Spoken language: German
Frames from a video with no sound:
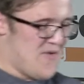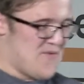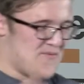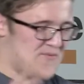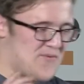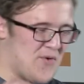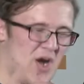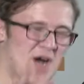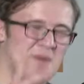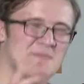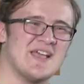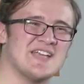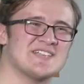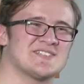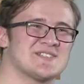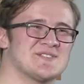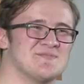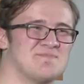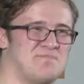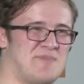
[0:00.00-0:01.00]
Vorm
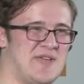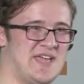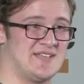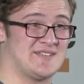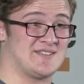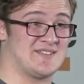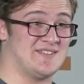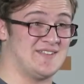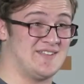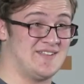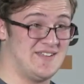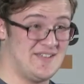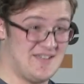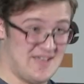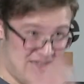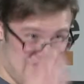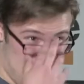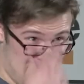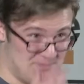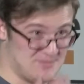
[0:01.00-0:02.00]
Essen beten,
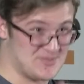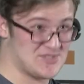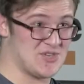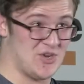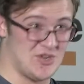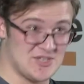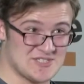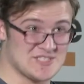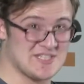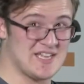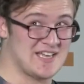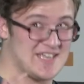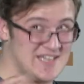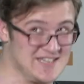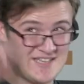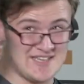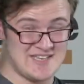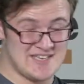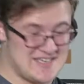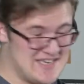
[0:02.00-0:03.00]
am Sonntag in
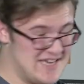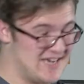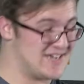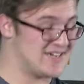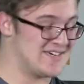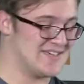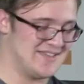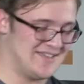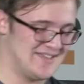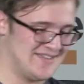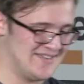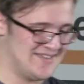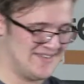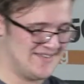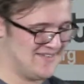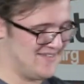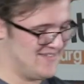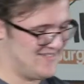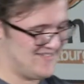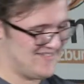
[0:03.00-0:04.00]
die Kirche.
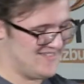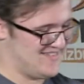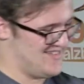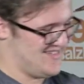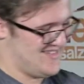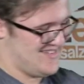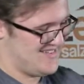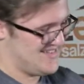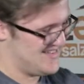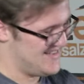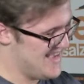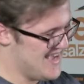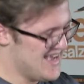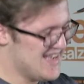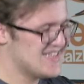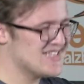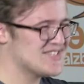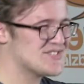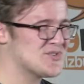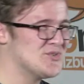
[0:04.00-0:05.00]

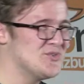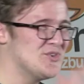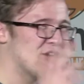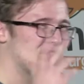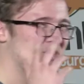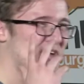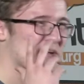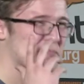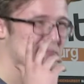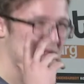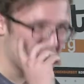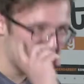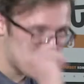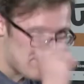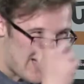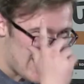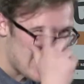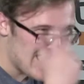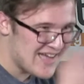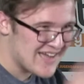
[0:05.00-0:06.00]
Das tun doch noch mal die
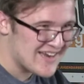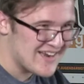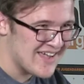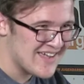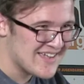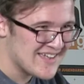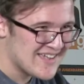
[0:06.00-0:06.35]
Bayern.